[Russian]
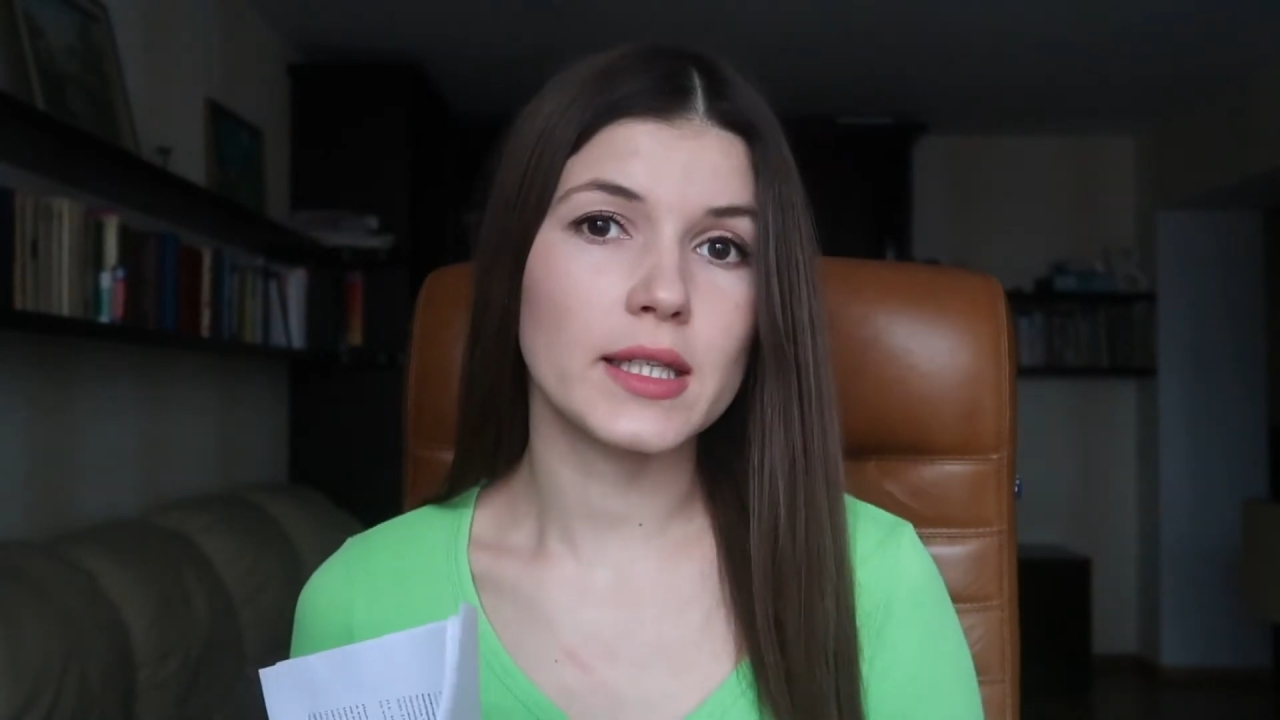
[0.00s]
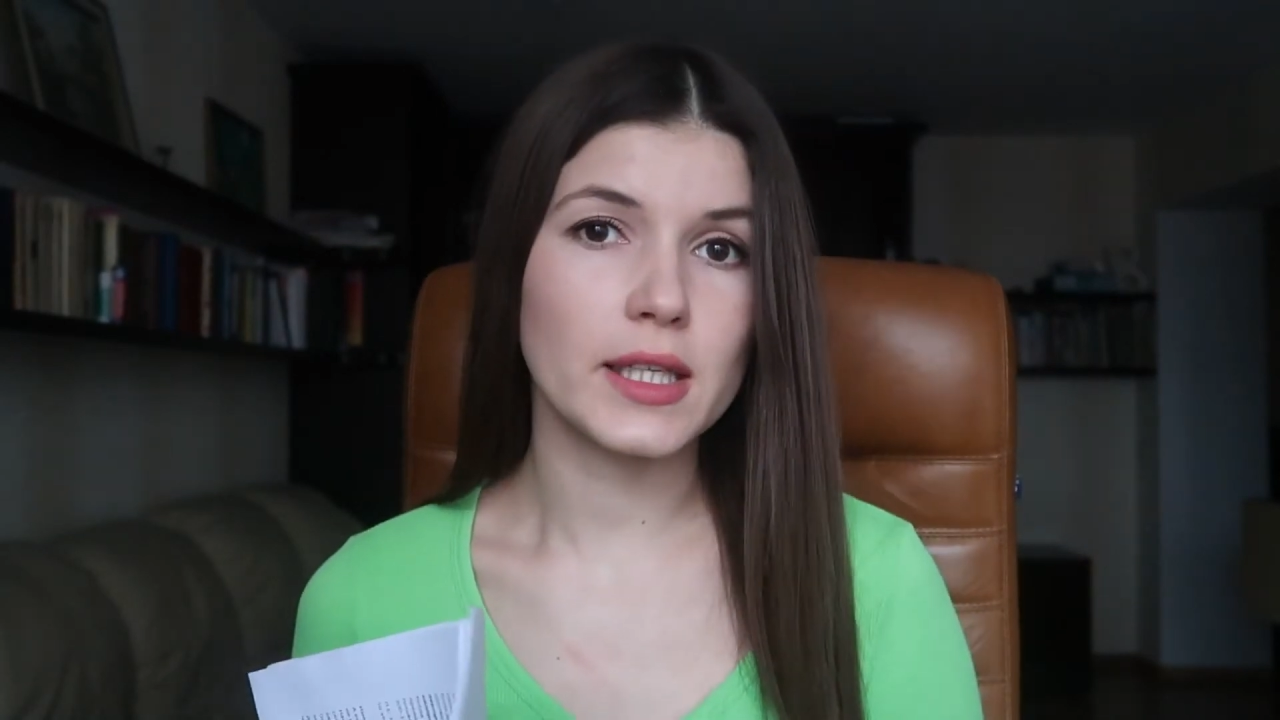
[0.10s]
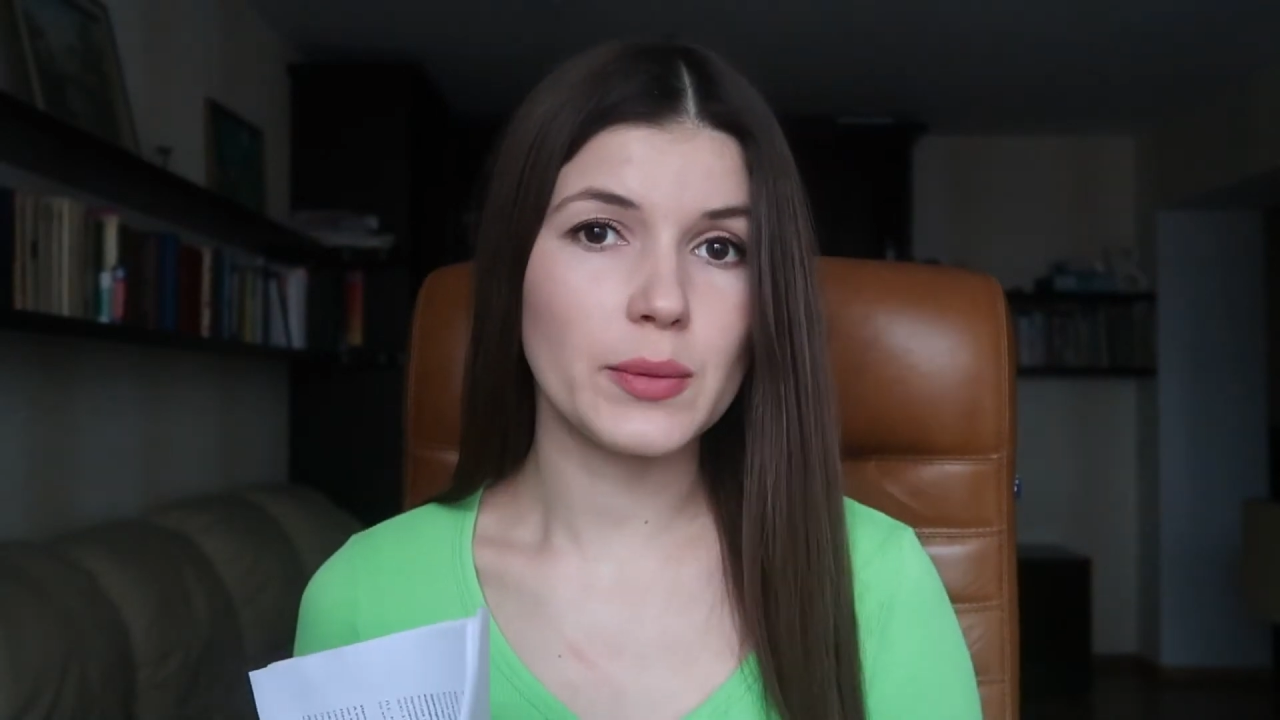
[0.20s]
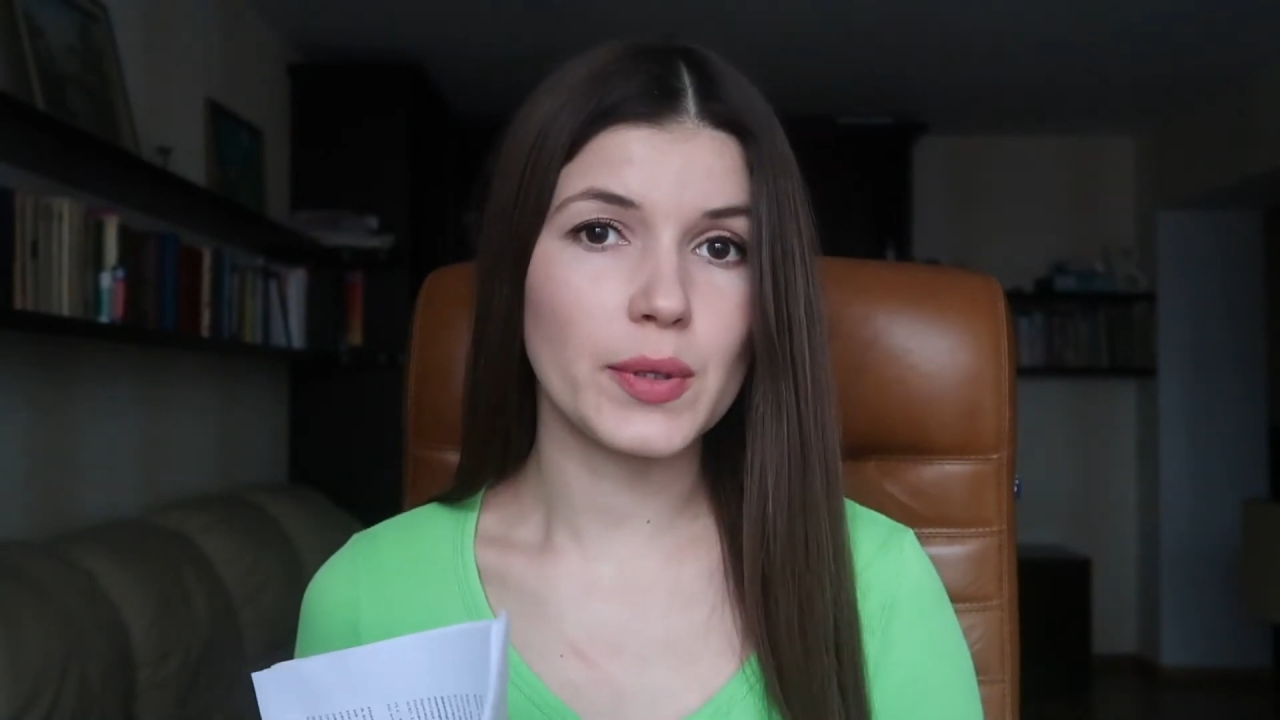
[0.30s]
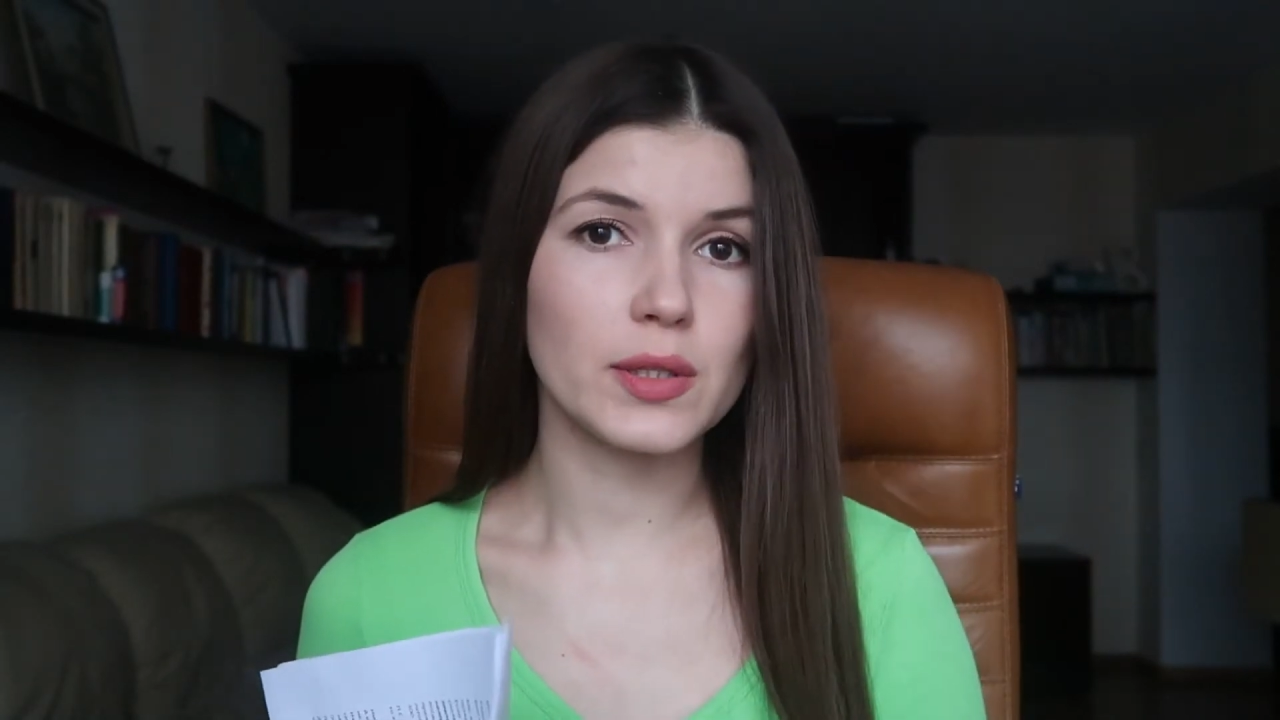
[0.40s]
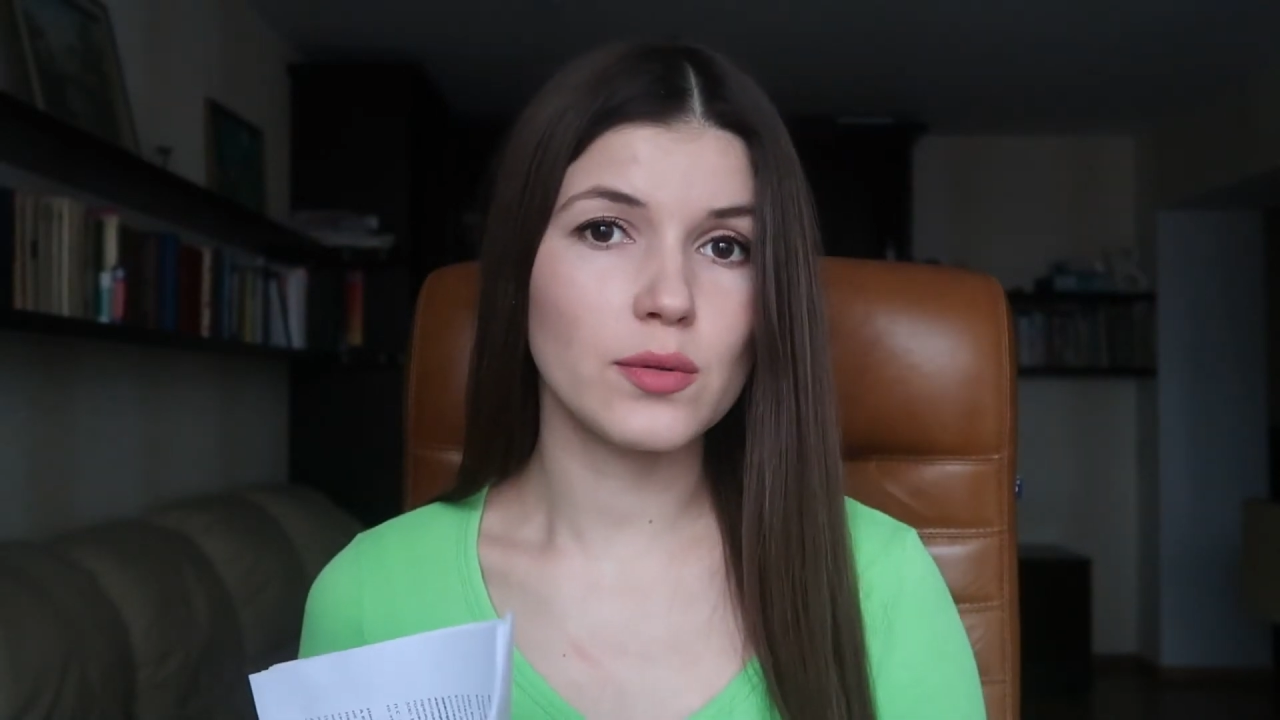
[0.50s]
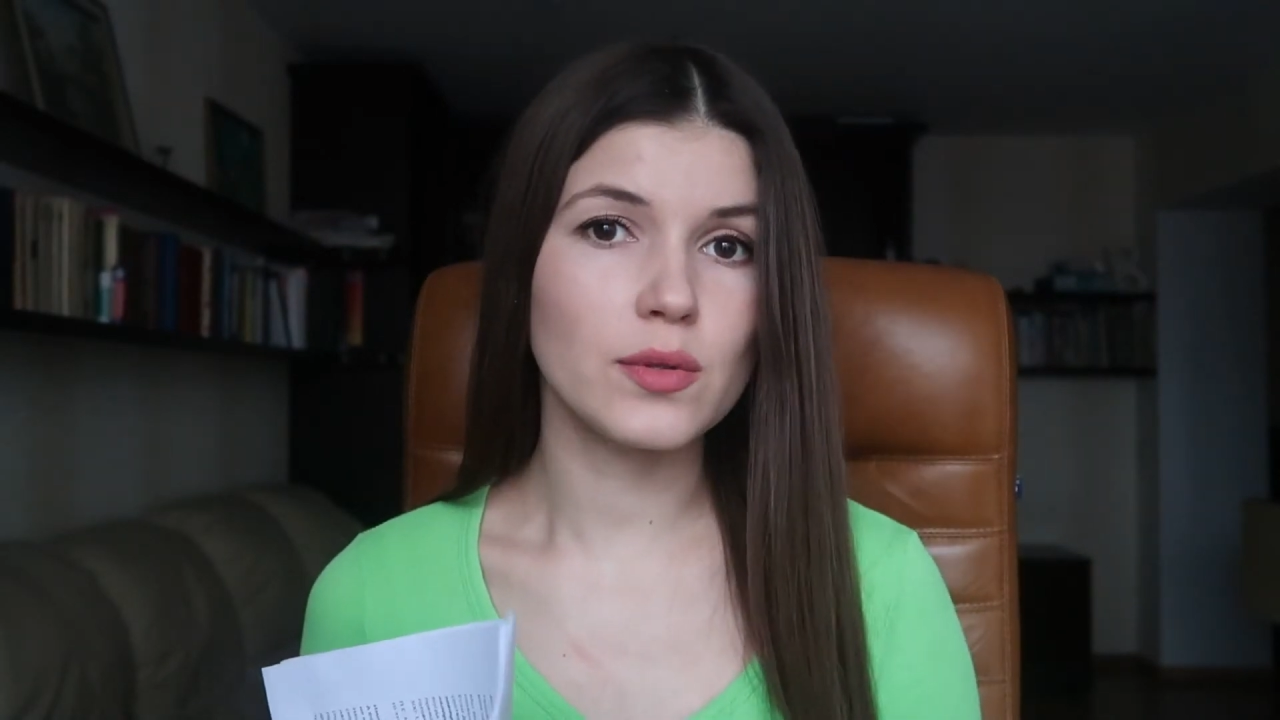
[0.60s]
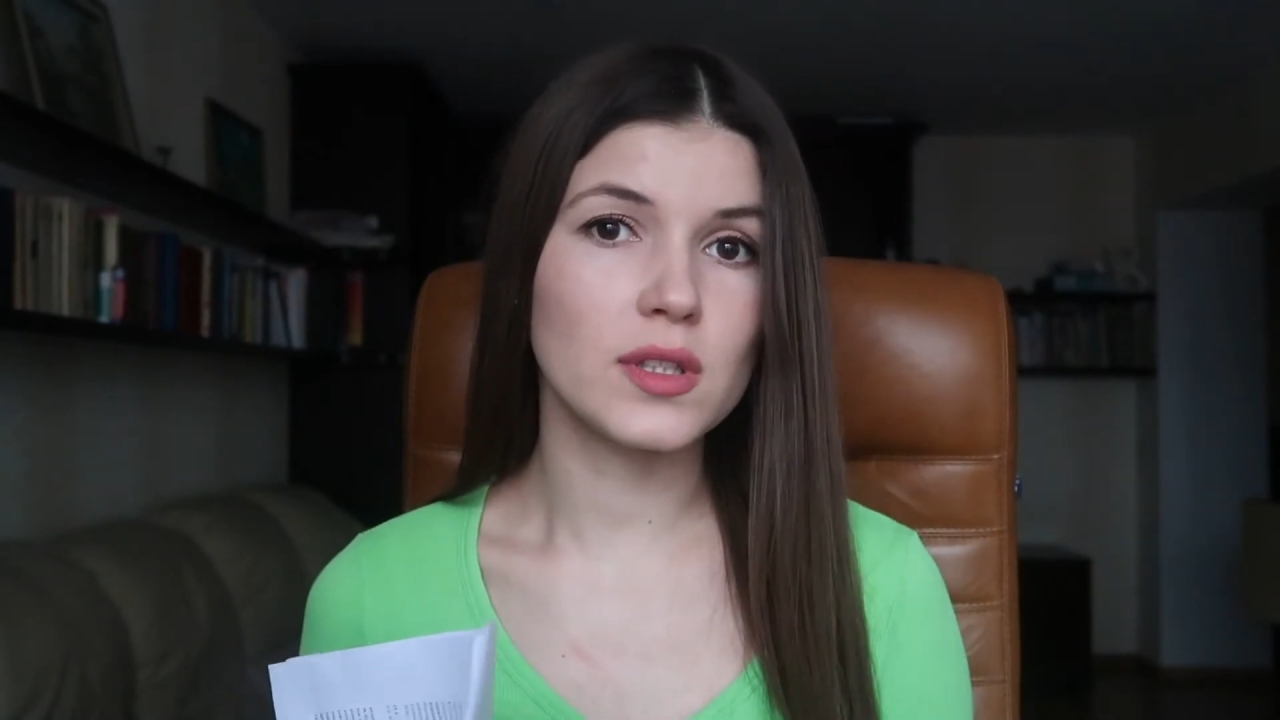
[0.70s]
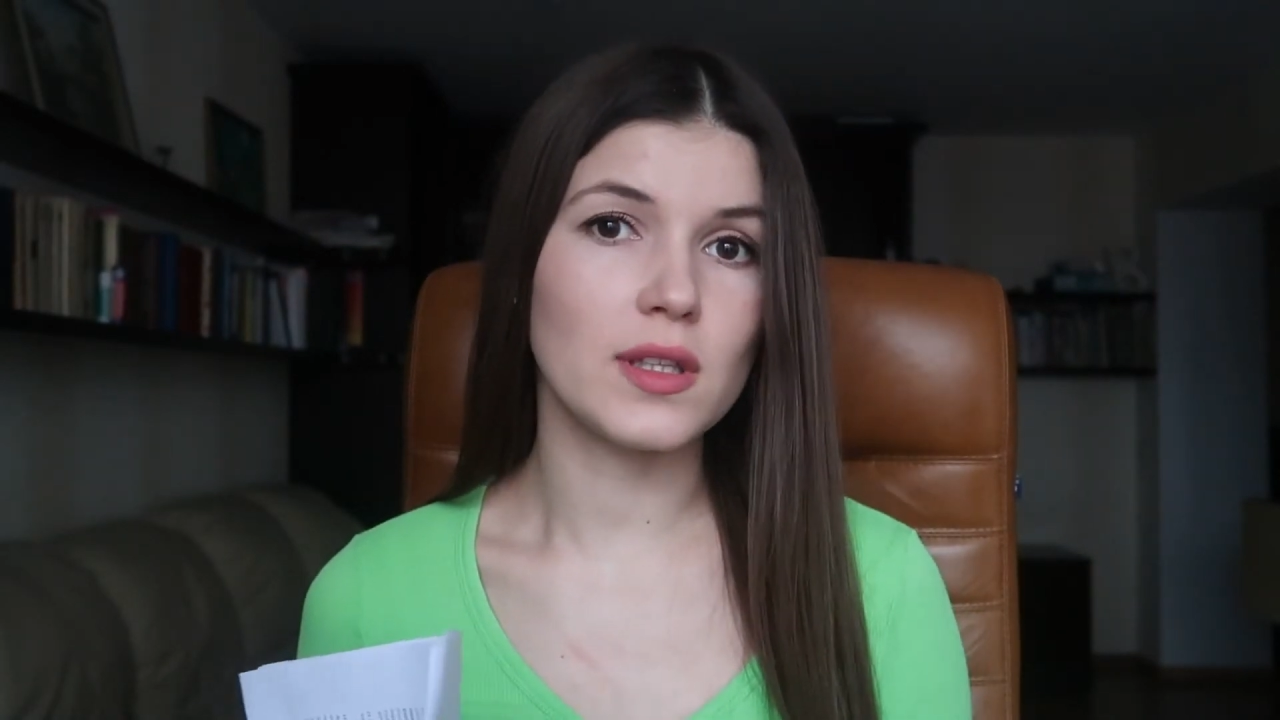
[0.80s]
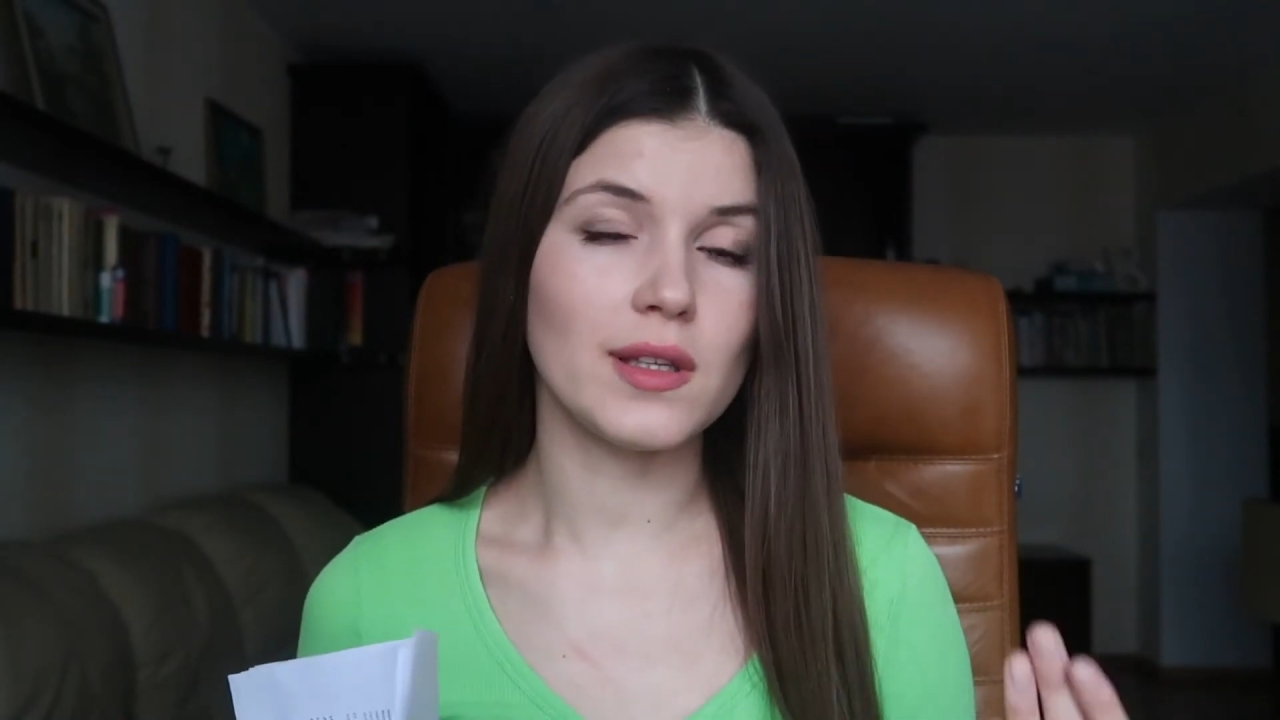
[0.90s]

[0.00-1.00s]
какие продукты